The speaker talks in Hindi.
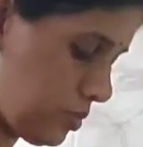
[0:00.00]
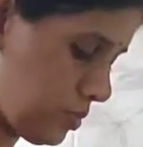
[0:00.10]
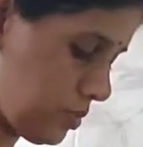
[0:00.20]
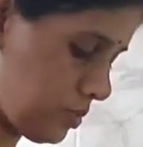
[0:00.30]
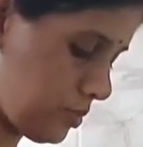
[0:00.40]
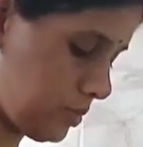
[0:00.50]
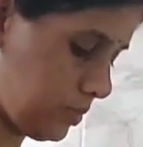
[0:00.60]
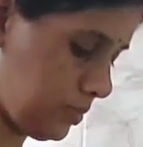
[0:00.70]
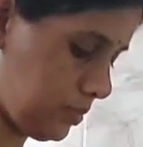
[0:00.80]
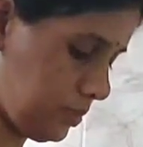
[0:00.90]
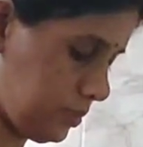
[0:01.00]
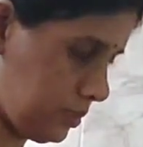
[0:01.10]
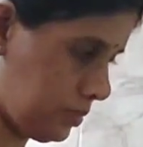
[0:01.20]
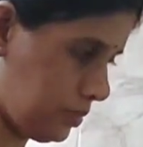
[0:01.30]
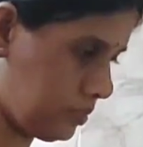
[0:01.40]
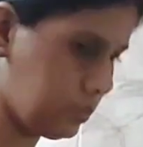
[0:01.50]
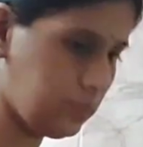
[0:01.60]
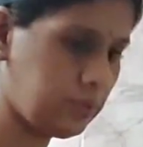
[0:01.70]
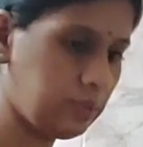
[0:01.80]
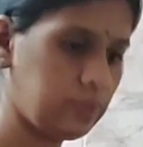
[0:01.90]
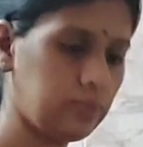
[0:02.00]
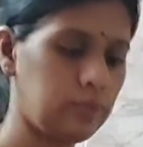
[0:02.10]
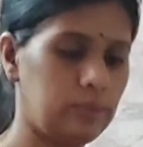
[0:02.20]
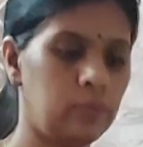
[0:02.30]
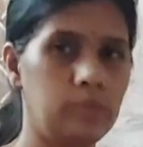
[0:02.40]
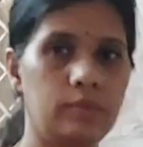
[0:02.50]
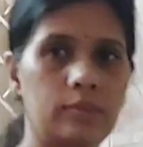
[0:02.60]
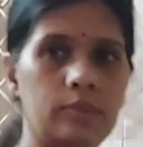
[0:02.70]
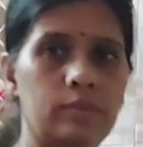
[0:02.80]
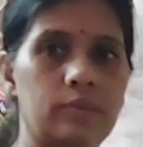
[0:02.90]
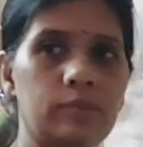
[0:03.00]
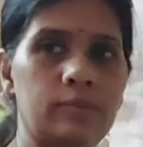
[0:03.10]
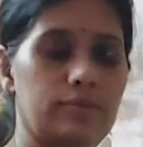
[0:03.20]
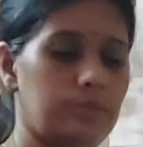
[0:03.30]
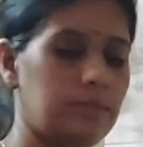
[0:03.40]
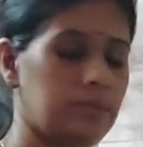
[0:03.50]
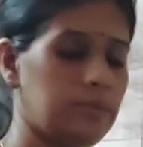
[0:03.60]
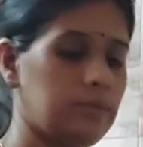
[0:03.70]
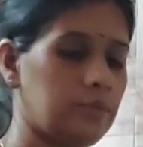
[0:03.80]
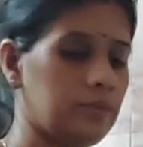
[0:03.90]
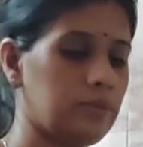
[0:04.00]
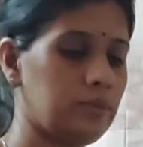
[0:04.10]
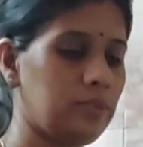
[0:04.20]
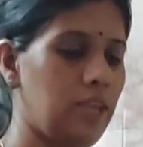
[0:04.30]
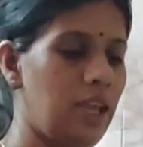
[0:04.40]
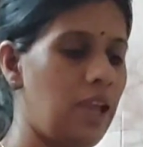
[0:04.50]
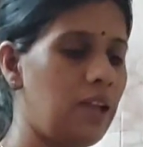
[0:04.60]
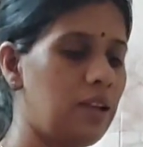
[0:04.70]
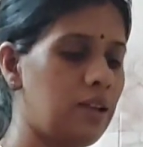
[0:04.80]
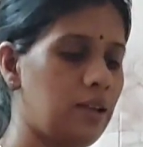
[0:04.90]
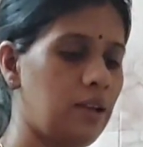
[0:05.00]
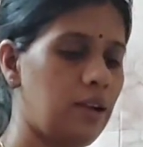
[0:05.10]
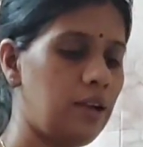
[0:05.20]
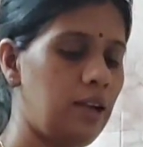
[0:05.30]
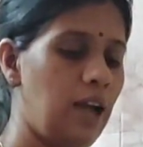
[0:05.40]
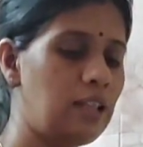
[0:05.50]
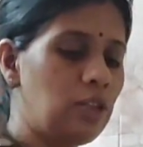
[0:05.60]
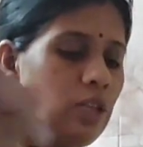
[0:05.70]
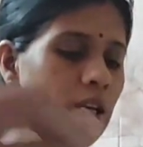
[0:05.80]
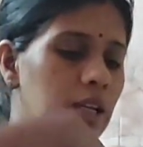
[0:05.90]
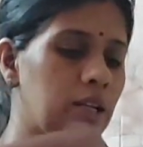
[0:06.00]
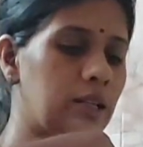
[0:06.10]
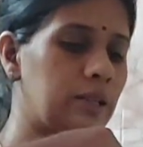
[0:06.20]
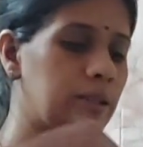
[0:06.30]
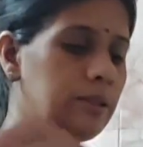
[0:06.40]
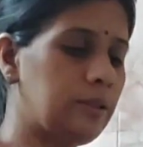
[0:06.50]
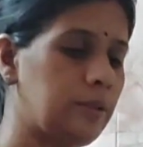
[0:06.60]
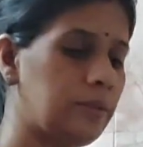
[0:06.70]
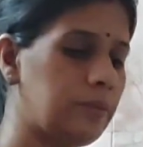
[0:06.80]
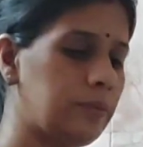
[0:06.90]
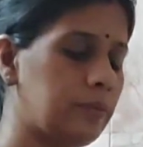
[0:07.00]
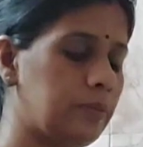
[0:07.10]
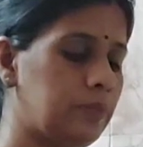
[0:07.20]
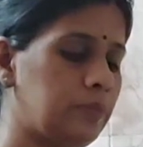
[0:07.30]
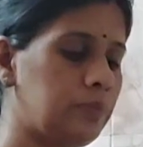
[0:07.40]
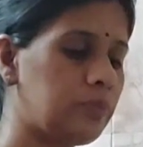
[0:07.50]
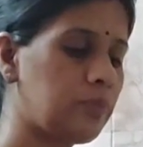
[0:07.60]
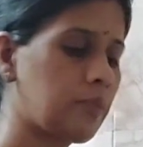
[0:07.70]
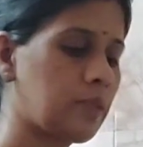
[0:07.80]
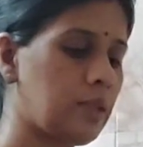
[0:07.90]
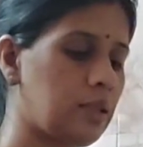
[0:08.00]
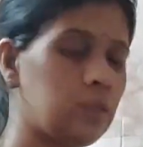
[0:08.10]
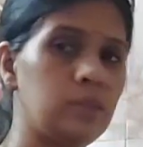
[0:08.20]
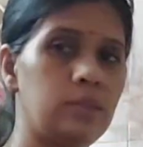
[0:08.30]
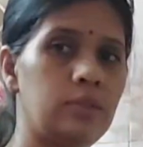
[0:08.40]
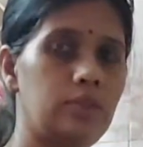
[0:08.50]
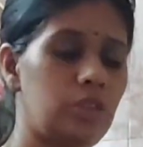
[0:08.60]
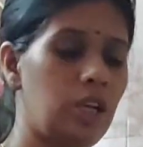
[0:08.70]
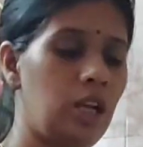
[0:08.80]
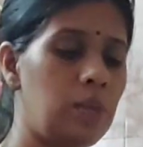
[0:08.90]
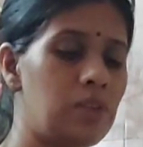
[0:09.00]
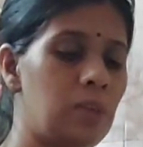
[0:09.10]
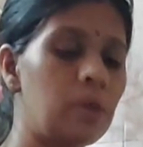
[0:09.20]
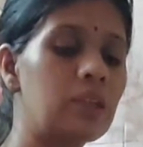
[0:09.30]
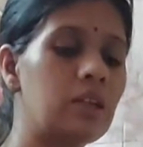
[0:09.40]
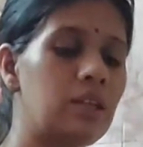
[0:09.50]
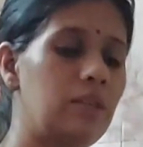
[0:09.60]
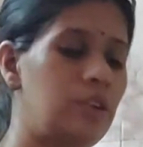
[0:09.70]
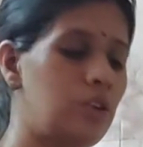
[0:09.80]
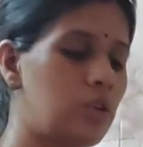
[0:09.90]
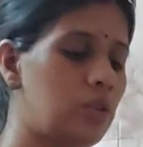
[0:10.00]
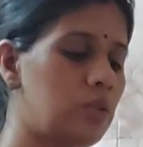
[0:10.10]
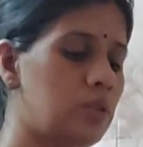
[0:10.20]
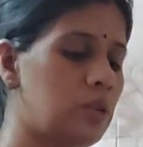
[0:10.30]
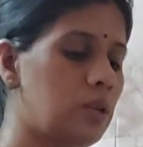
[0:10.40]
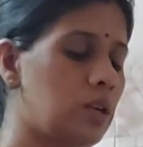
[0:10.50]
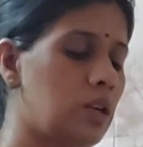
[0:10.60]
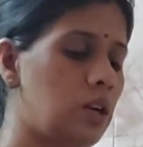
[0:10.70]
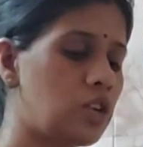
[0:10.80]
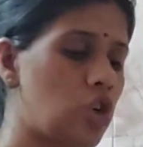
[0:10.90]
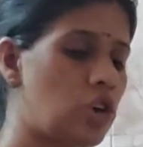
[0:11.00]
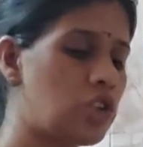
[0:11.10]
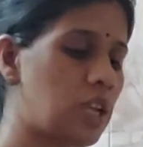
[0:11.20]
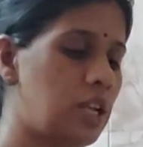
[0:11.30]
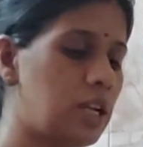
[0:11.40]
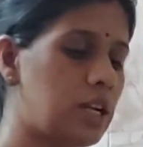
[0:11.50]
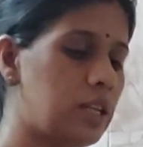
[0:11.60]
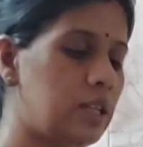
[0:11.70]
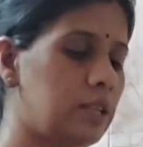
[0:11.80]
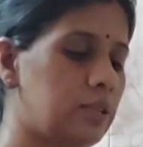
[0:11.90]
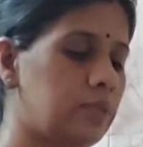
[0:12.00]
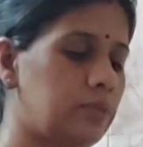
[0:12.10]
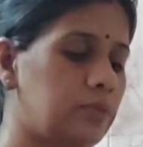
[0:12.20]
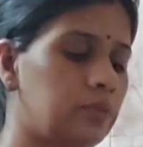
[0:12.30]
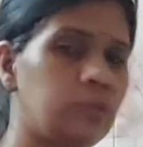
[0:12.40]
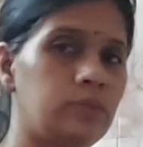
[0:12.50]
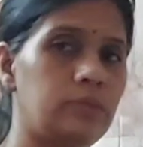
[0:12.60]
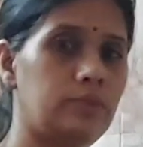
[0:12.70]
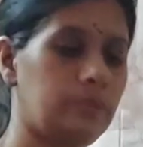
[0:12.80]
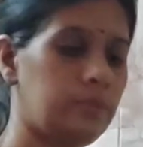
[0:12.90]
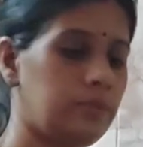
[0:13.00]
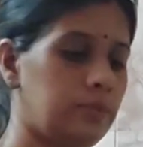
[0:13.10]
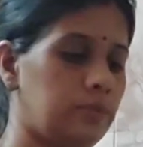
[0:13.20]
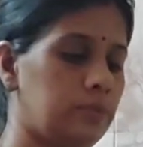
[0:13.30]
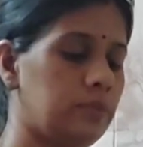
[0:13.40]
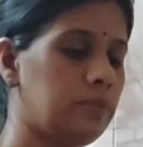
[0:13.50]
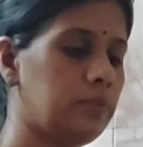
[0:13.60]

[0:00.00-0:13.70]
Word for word: बाकी सबको नाश्ता करा दिया था मम्मी पापा सब ने नाश्ता कर लिया था हम दोनों ही रह रहे थे तो फिर अब चाय बनती है और आज तो मैं वैसे भी फुल डे बिज़ी रहने वाली हूँ क्योंकि मुझे बहुत ज़्यादा काम है और मार्केट के काम भी हैं